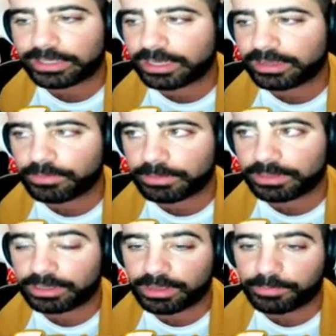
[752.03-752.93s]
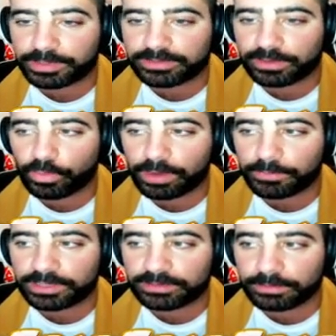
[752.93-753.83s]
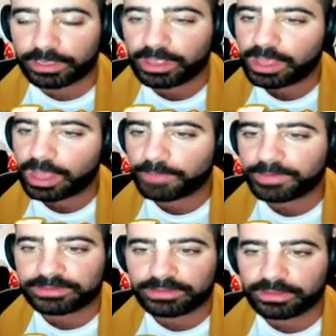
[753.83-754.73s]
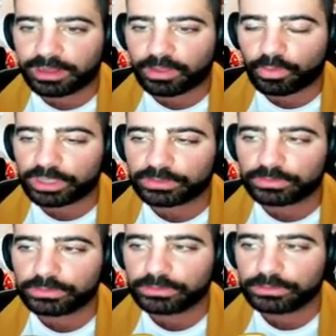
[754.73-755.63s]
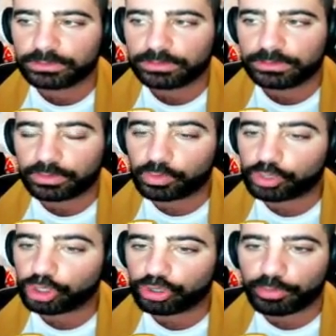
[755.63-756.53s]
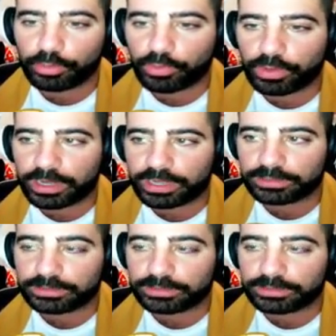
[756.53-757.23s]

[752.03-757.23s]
por la tarde me vendría espectacularmente bien a partir de las 4. No creo que me lo pongan